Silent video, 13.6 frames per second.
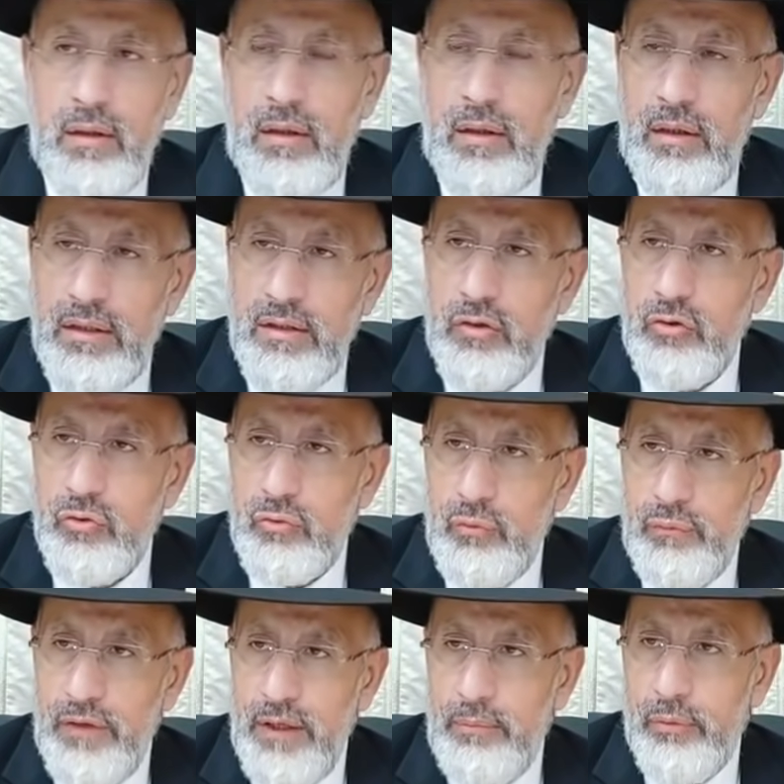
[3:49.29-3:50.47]
les anges ont tout
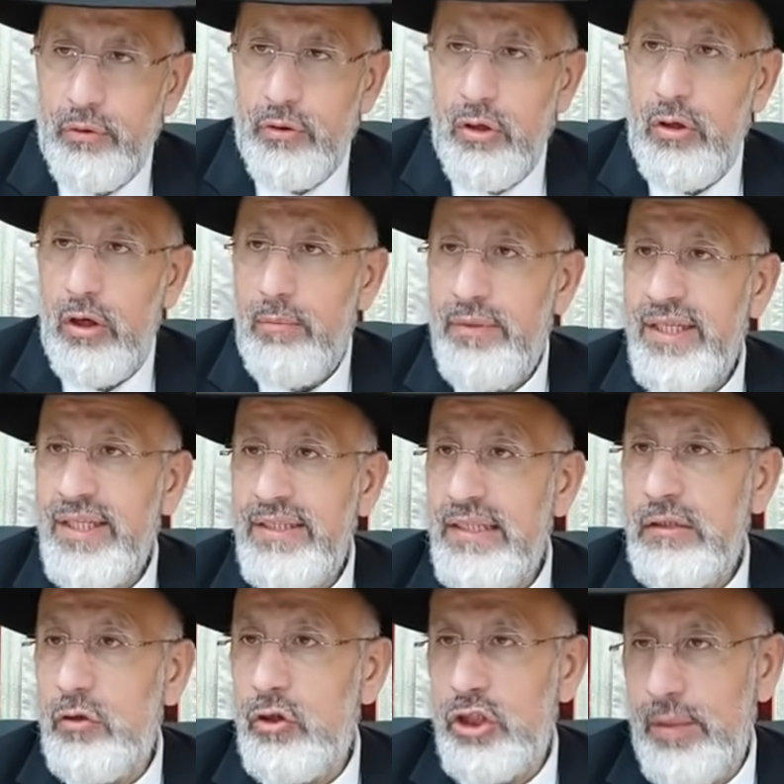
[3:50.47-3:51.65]
fait pour que l'homme
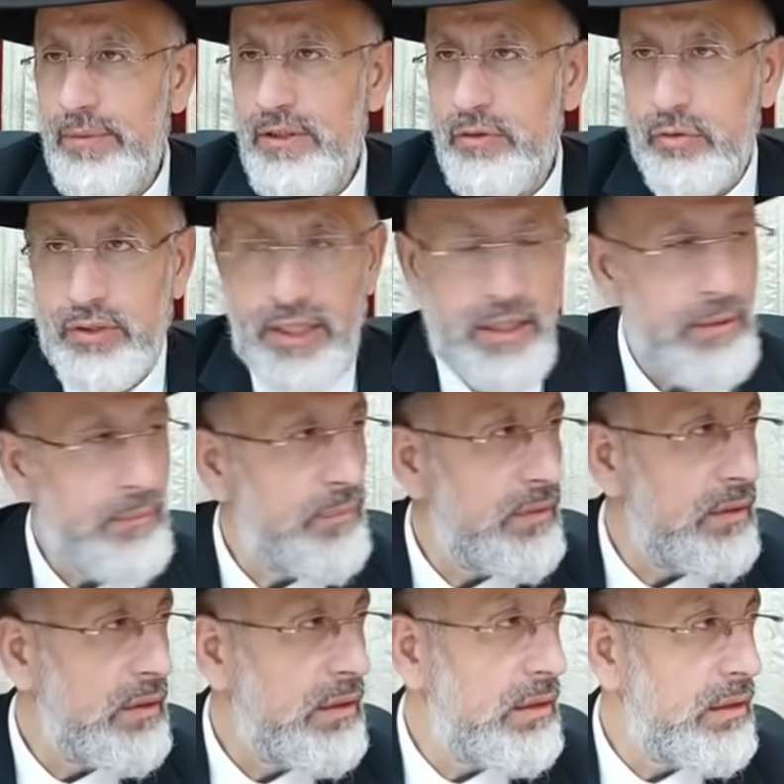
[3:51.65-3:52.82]
n'existe jamais sur Terre.
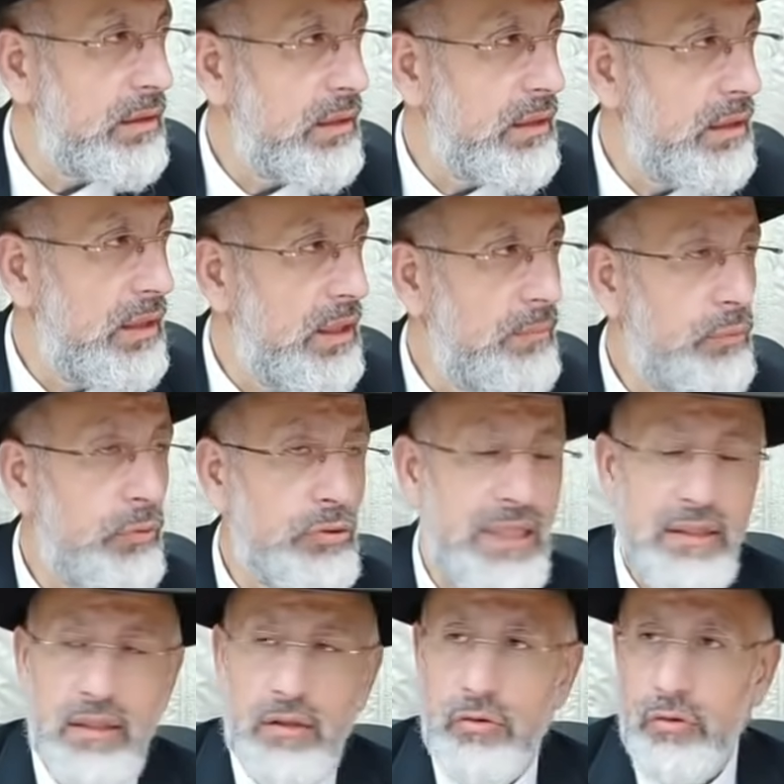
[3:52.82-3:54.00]
Et pour
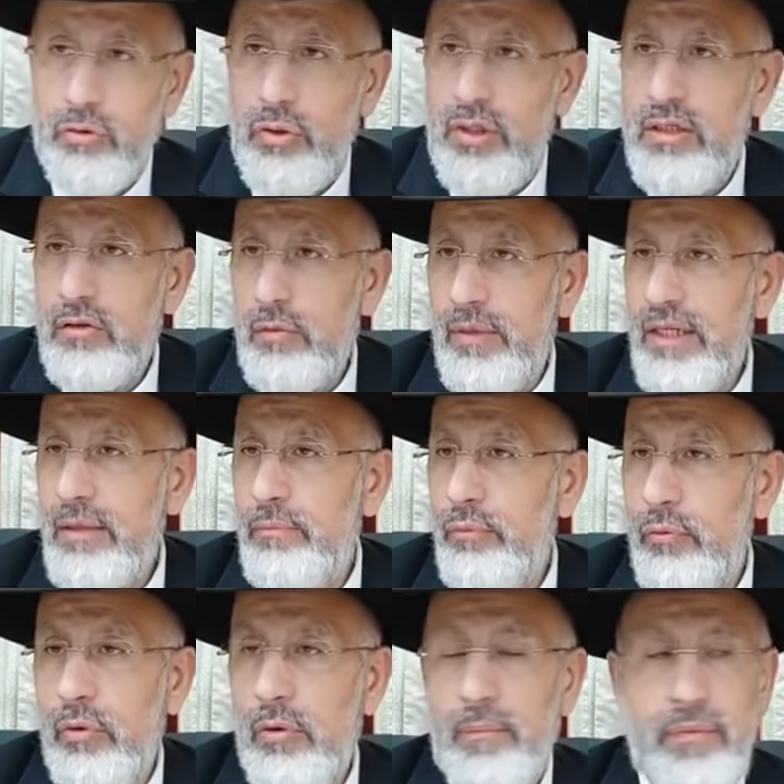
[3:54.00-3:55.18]
certains d'entre eux, ils se battent
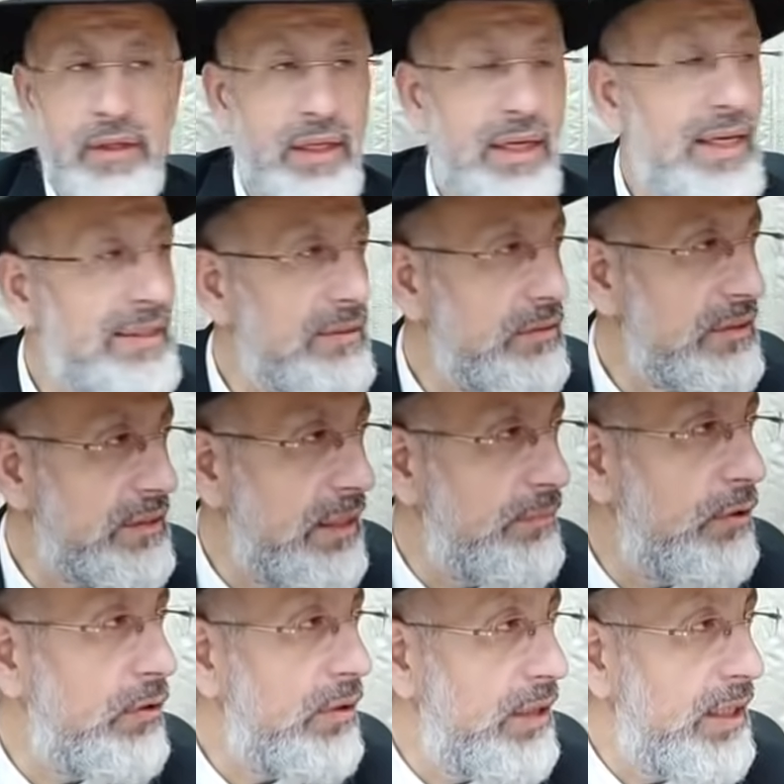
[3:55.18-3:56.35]
pour
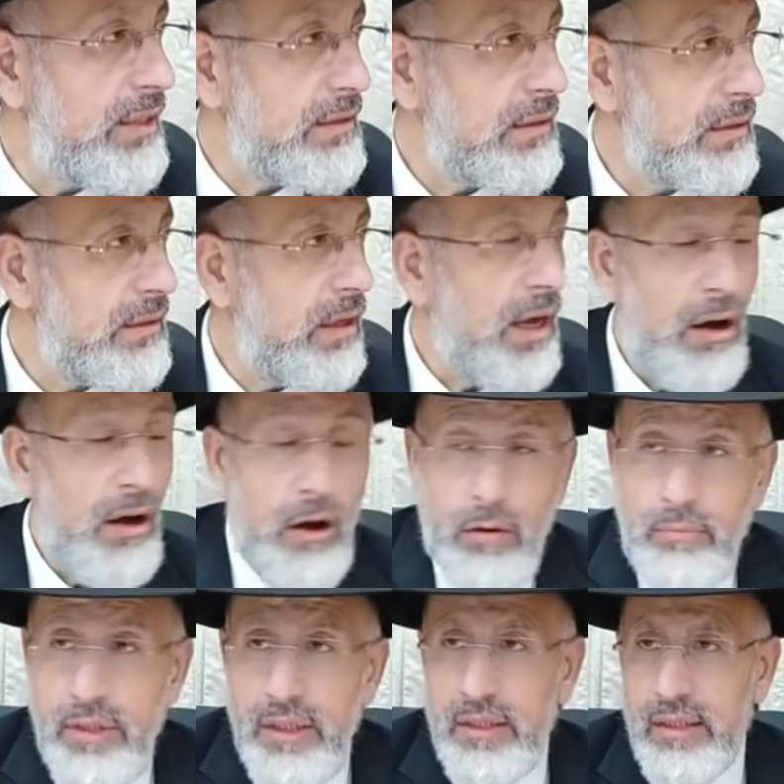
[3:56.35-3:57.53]
essentiellement être,
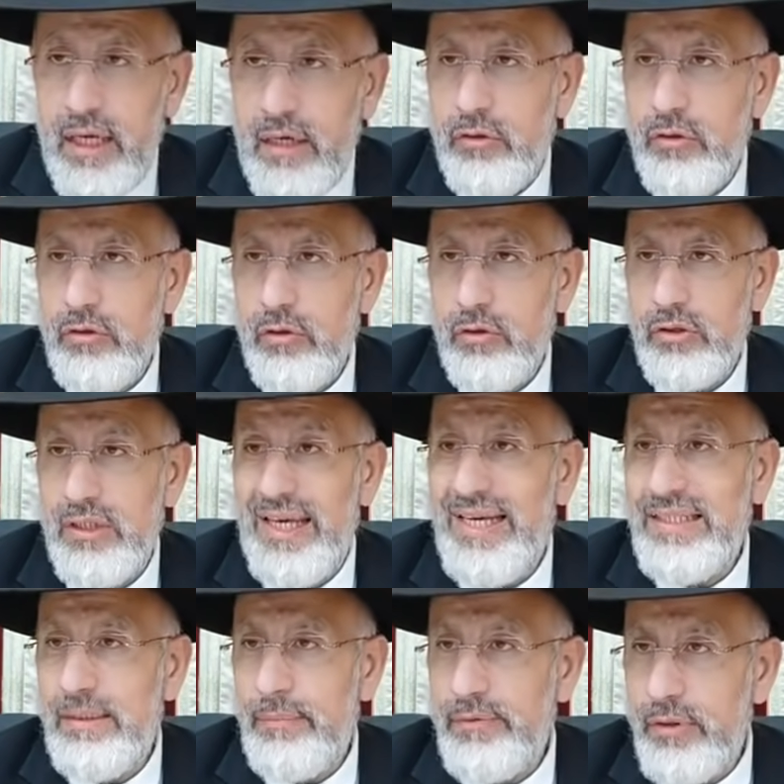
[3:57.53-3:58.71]
hormis quelques anges
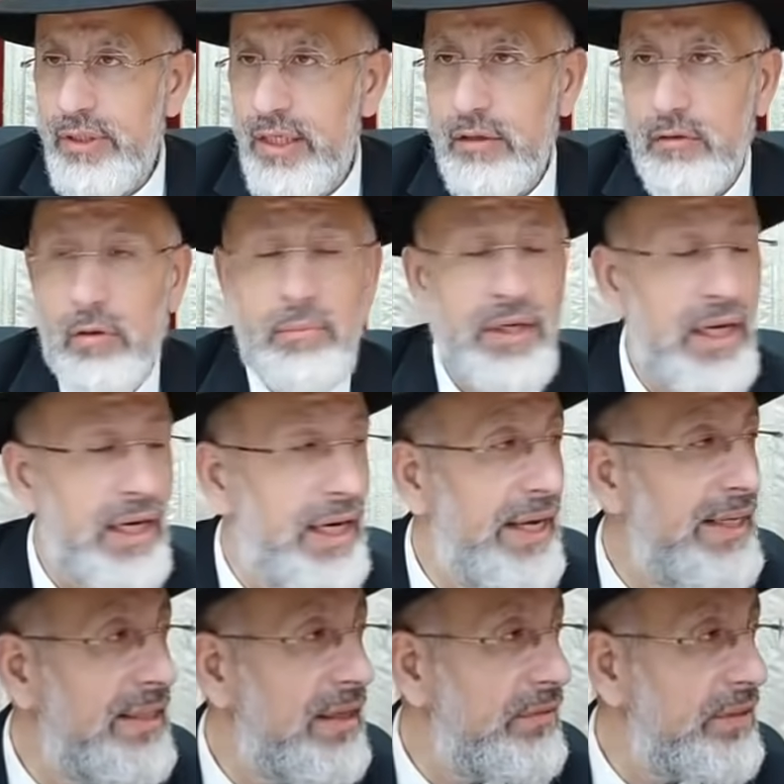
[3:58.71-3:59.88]
exceptionnels comme
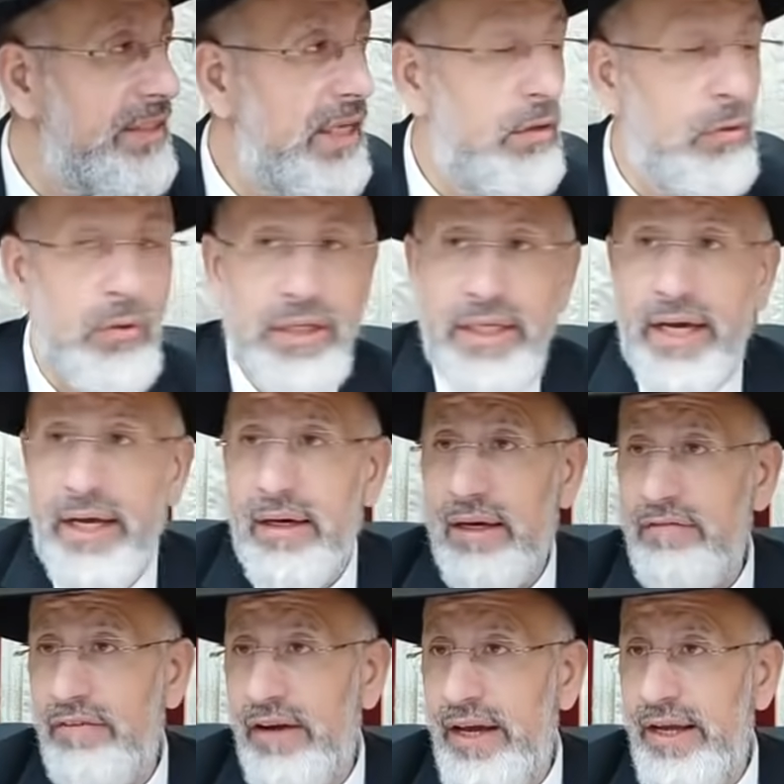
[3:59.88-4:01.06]
Michael, Gabriel, Uriel,
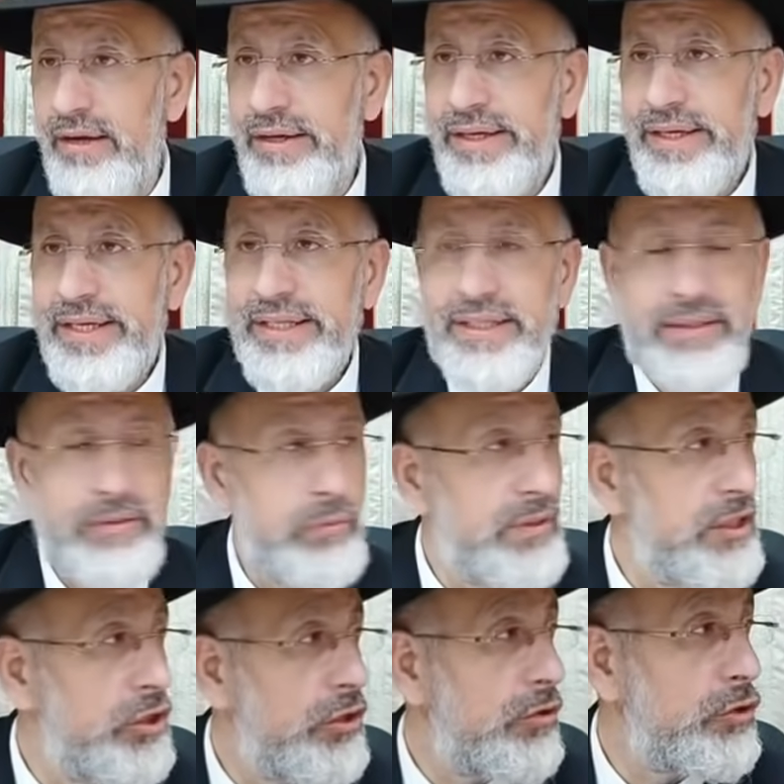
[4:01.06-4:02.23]
Raphaël, qui sont
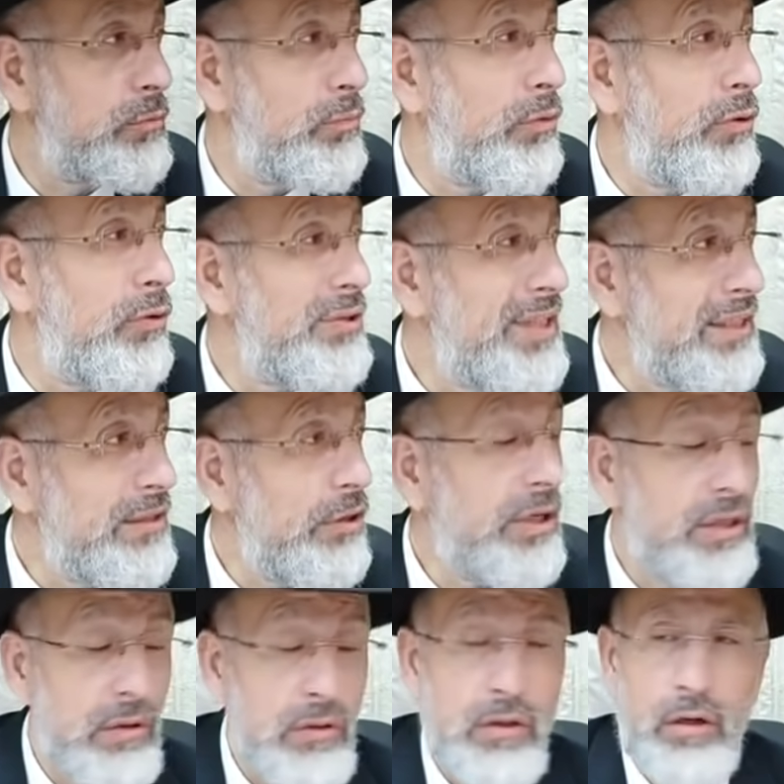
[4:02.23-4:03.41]
des anges protecteurs, et
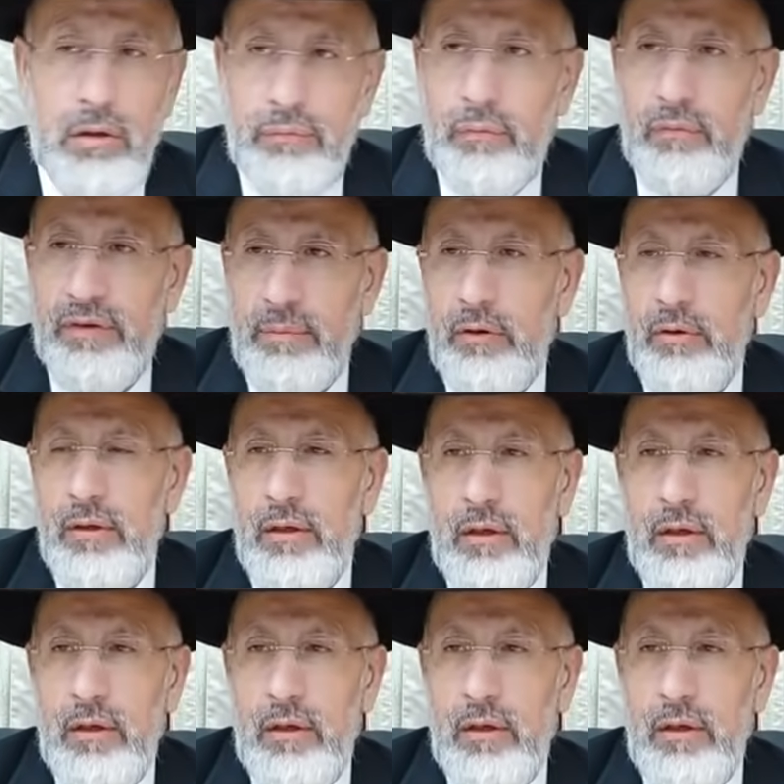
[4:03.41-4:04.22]
encore, il faut vraiment,